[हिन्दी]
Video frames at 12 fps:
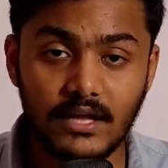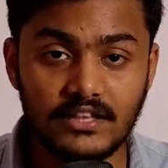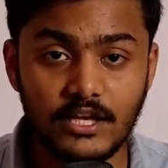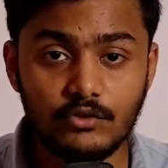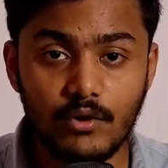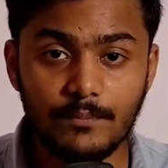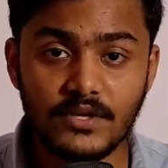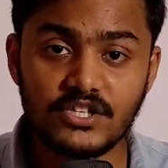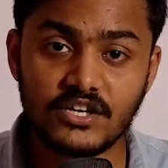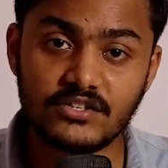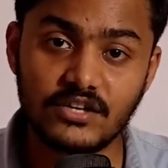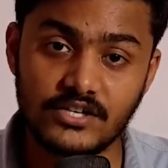पाते तो अपने
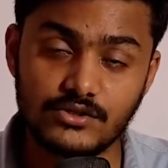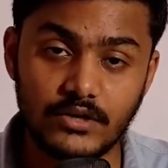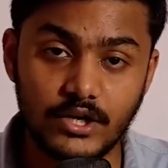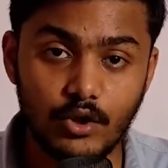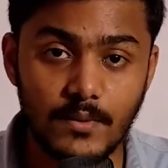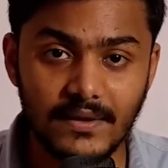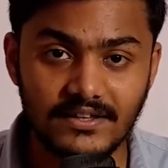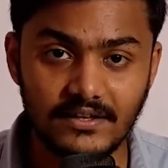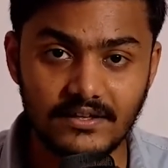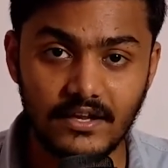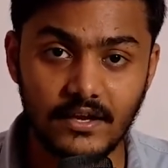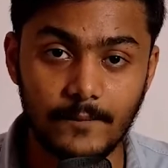रेस्टोरेंट को भी बंद
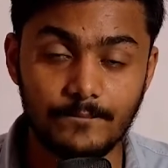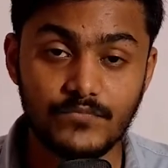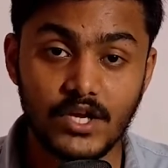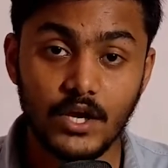कर देंगे